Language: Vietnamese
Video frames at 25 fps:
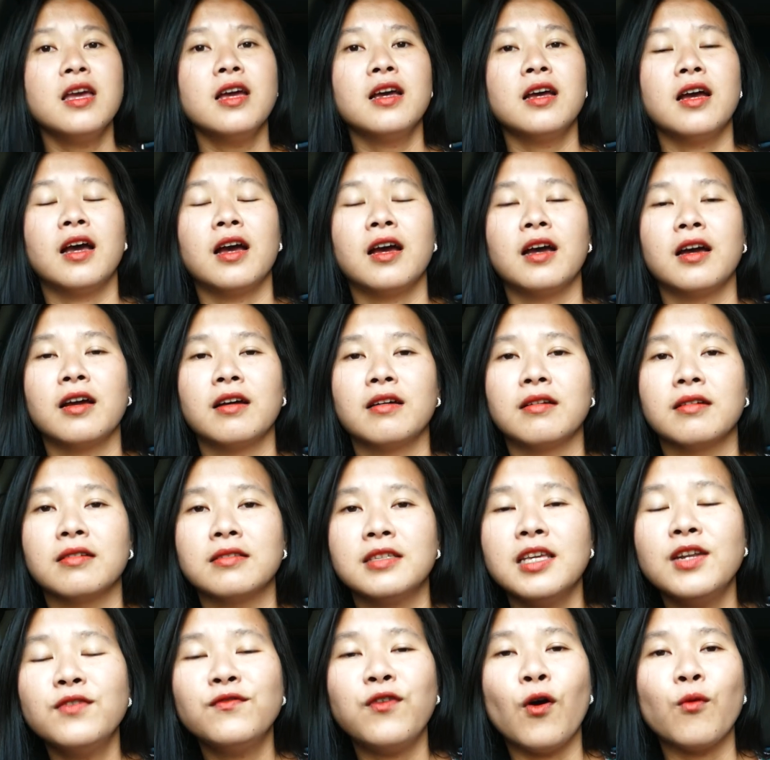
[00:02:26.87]
uh,
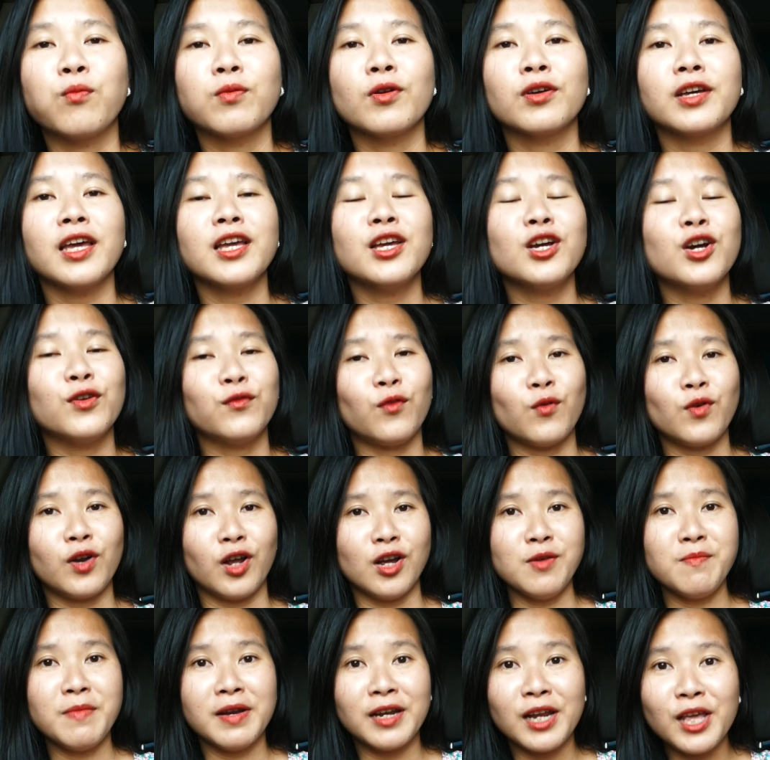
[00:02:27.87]
chinh phục được cái người phụ
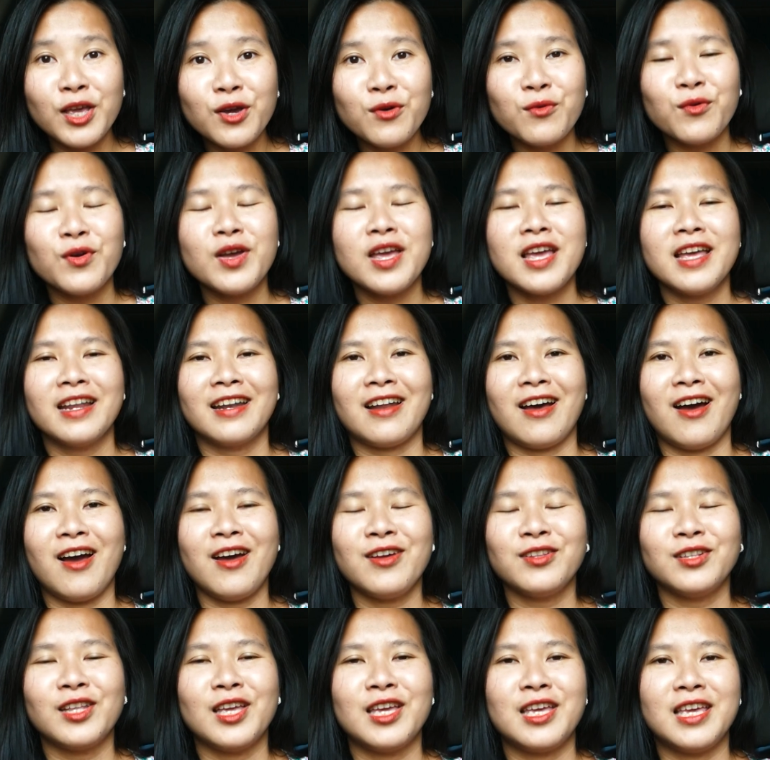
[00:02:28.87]
nữ mình yêu
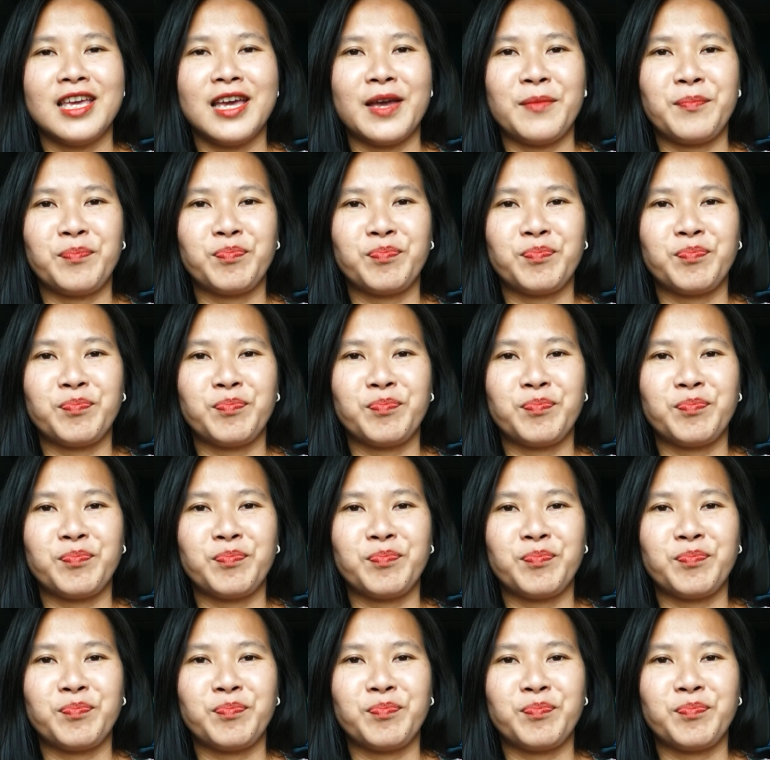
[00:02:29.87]
đó thì